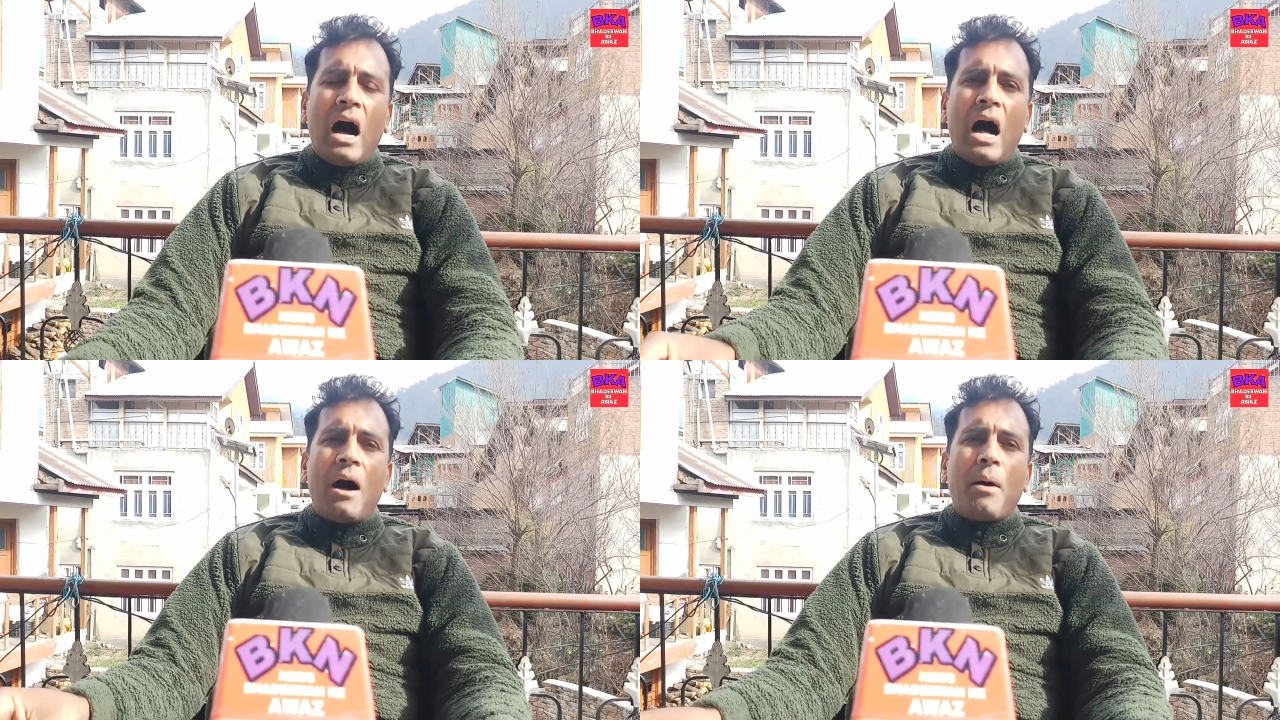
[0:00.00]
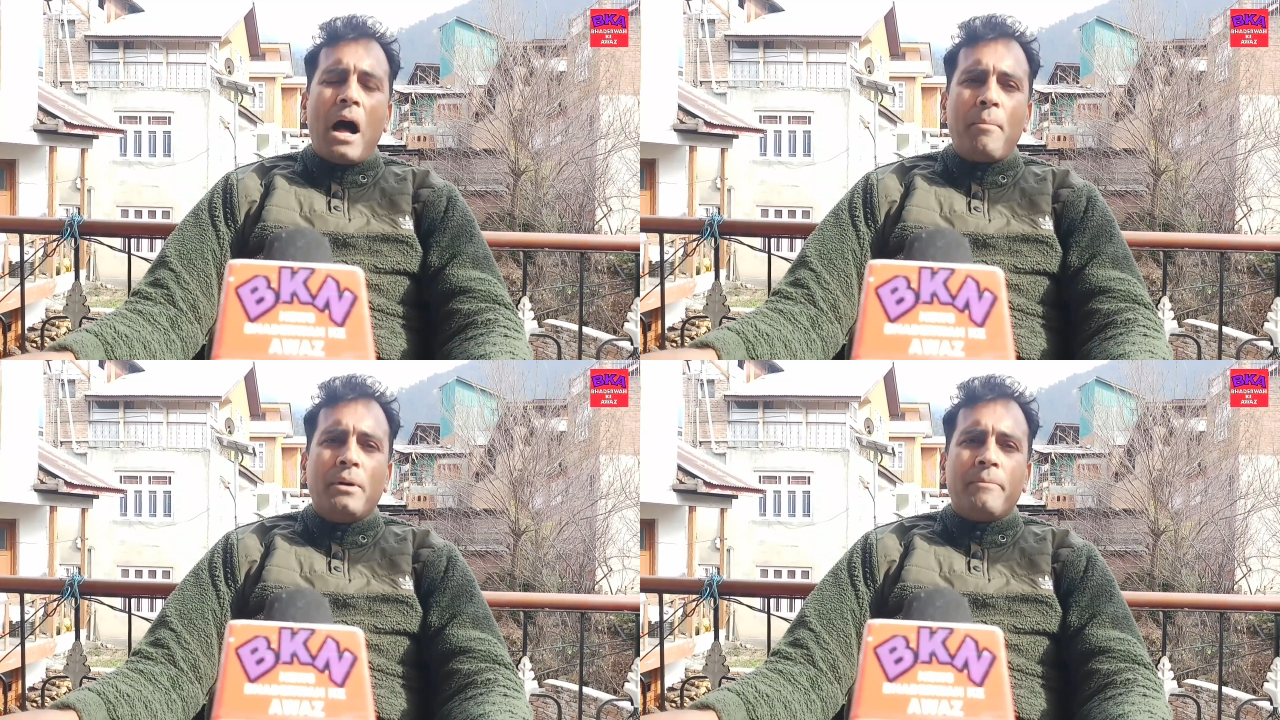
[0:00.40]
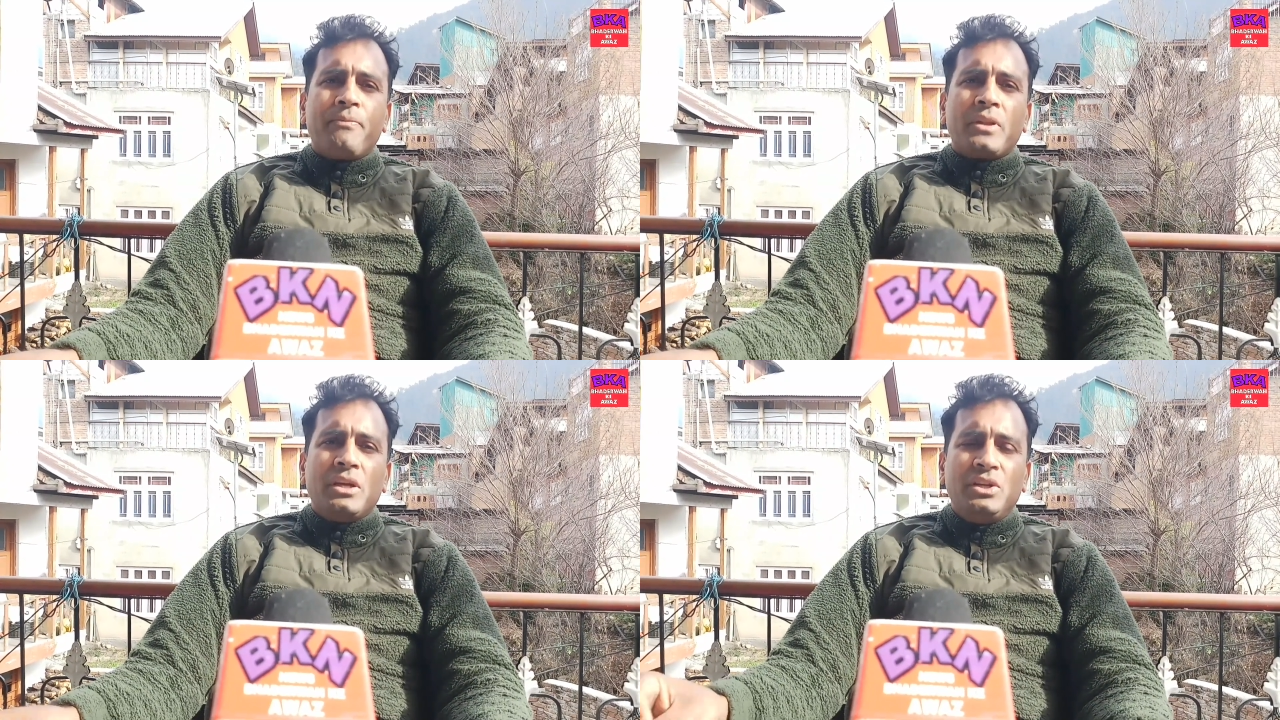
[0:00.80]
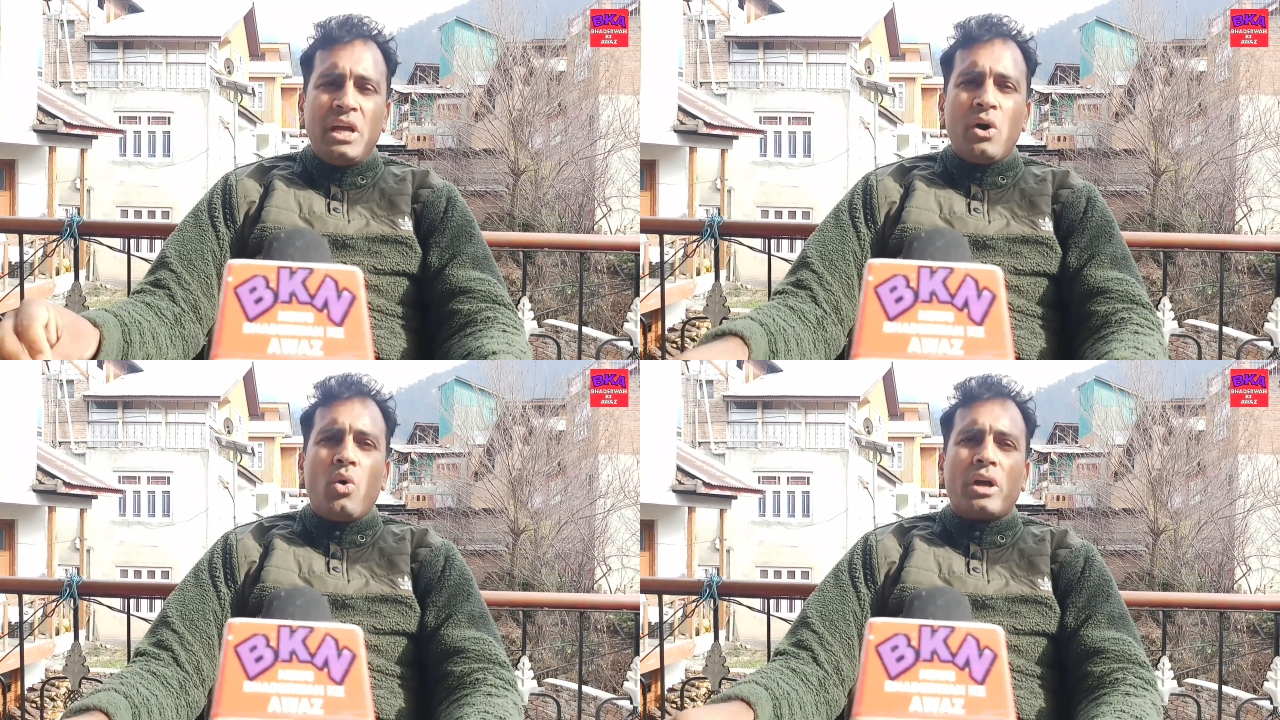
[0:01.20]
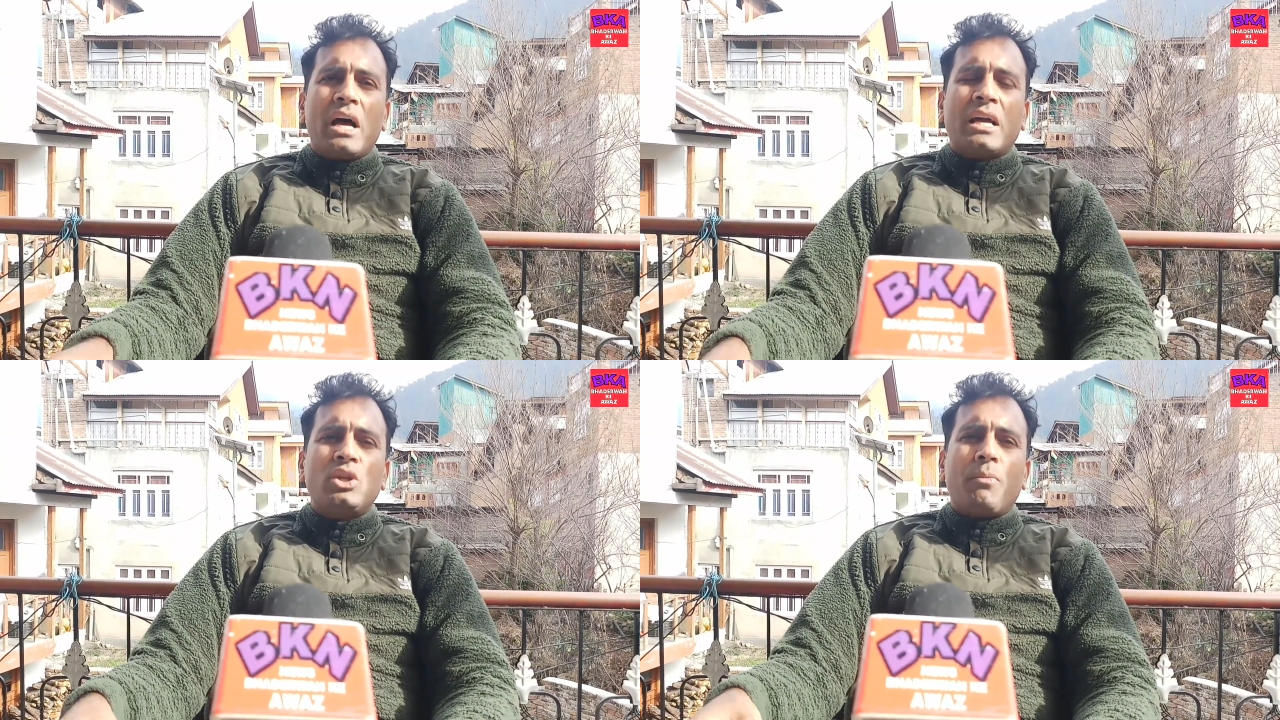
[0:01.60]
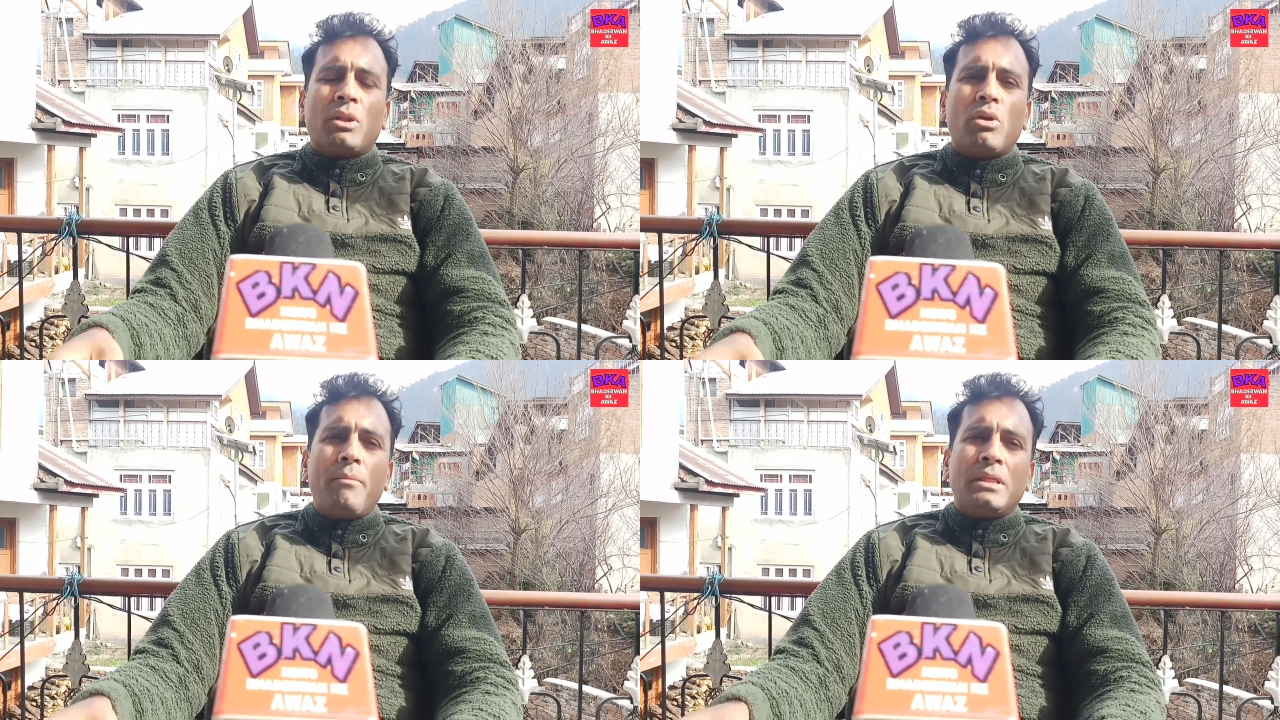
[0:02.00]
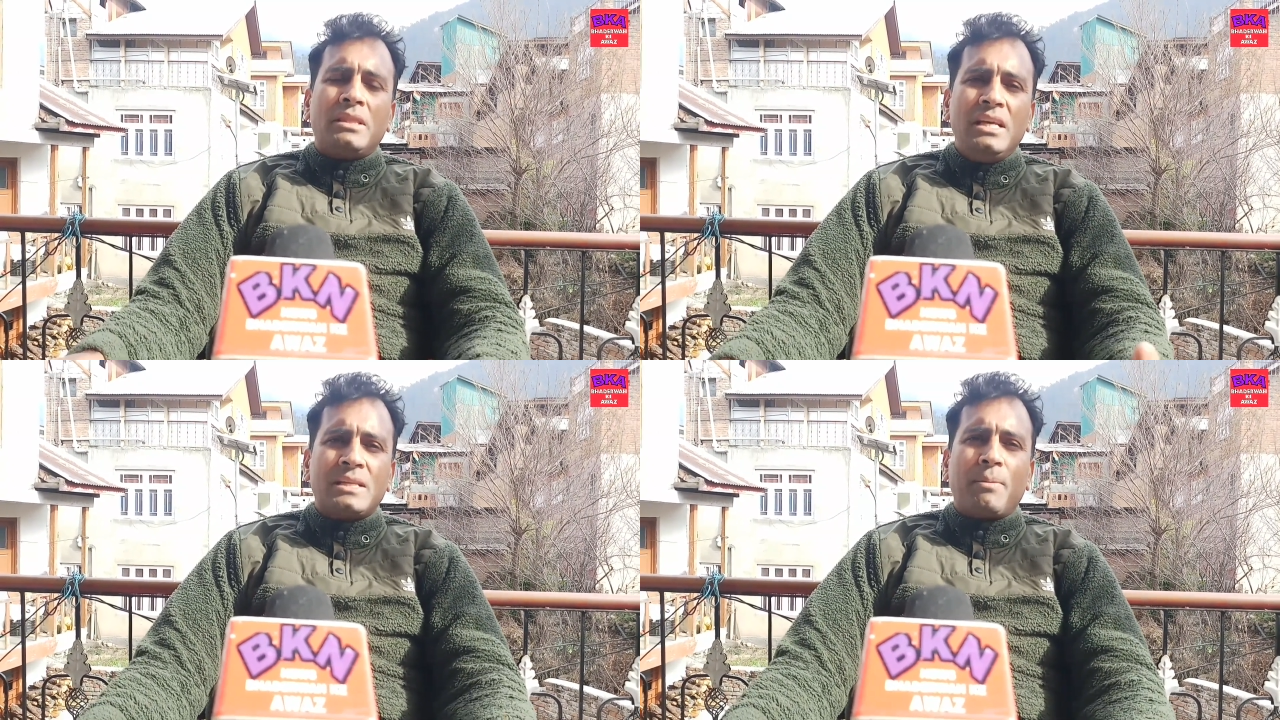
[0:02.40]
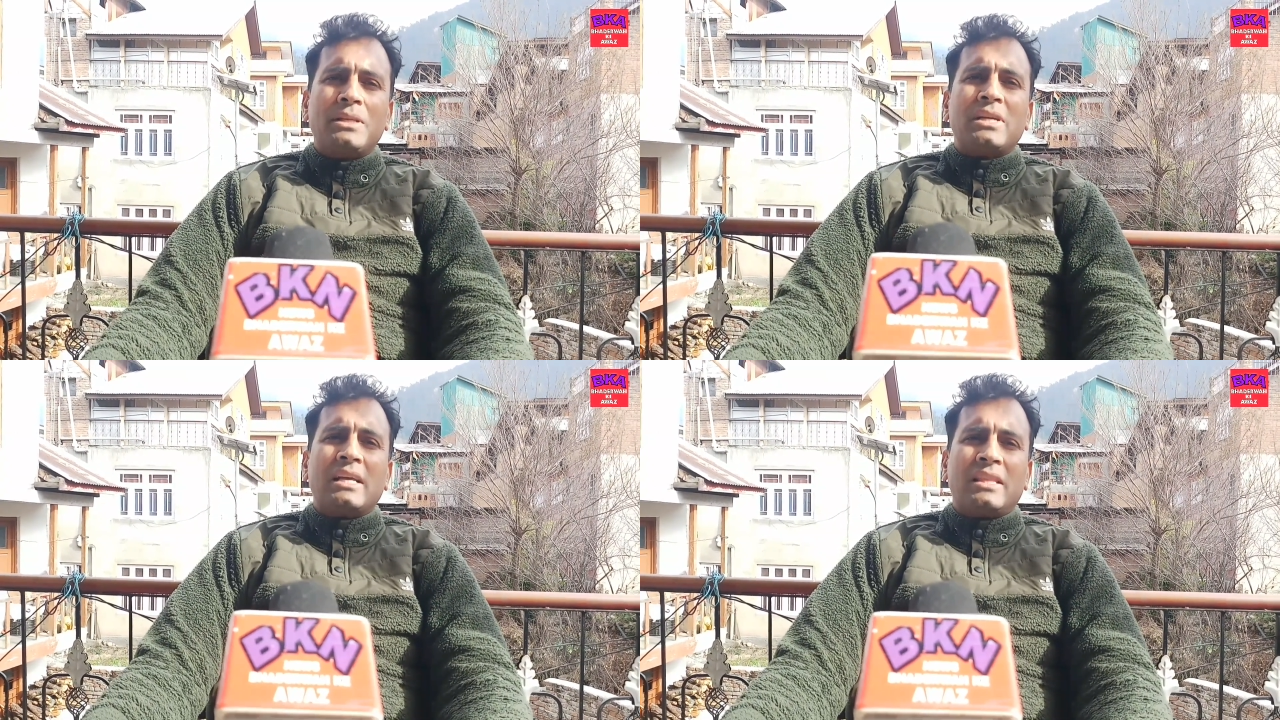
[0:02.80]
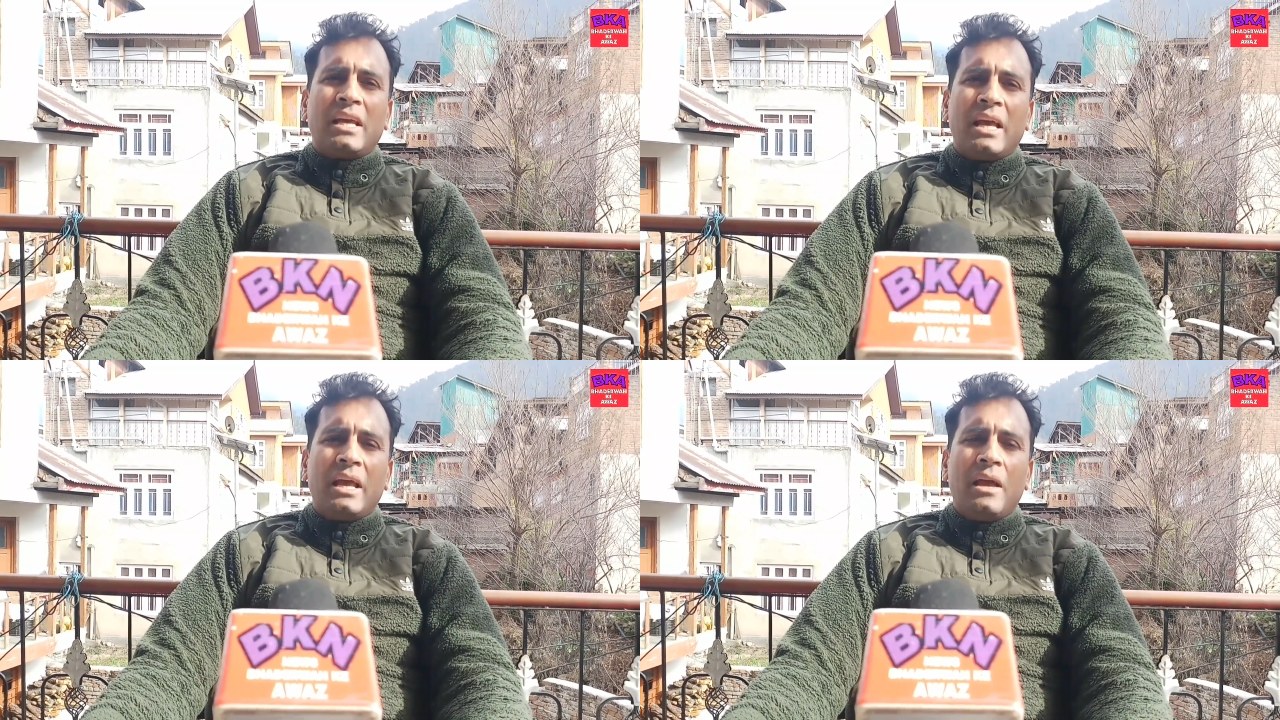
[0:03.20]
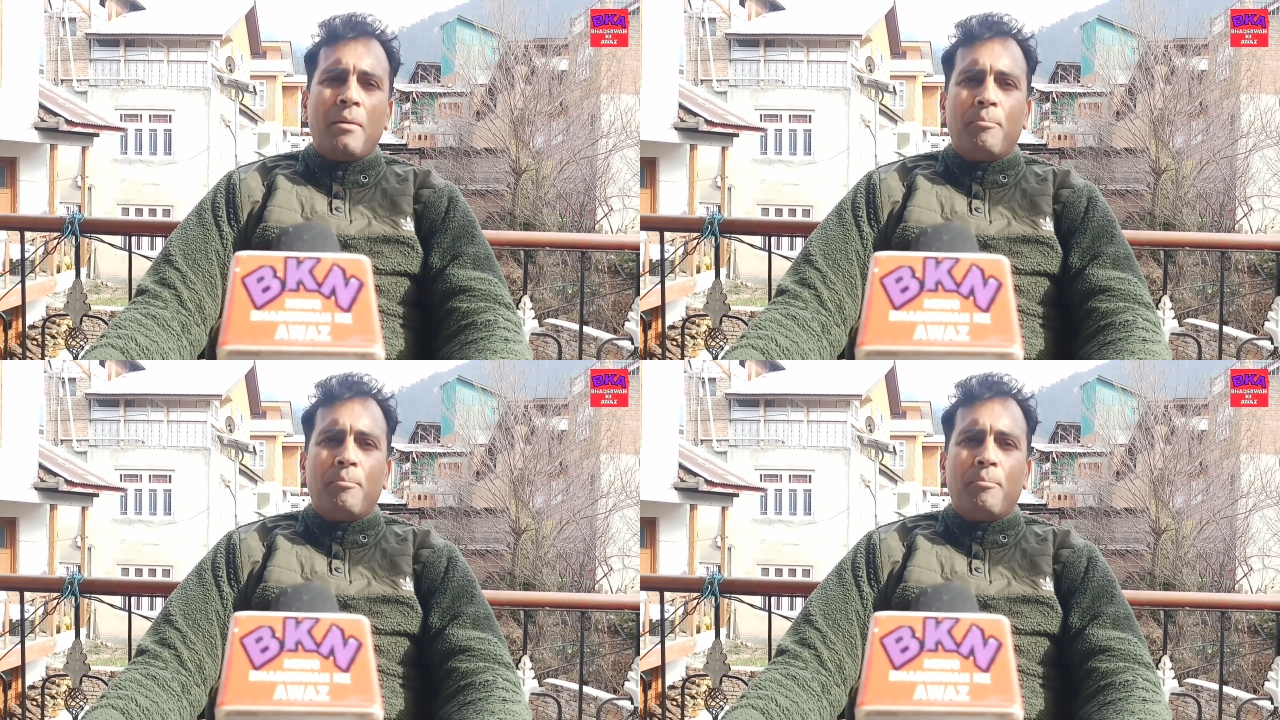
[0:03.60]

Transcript: आ, अब ये हो गया कि जो भद्रवा में तीस पंचायतें हैं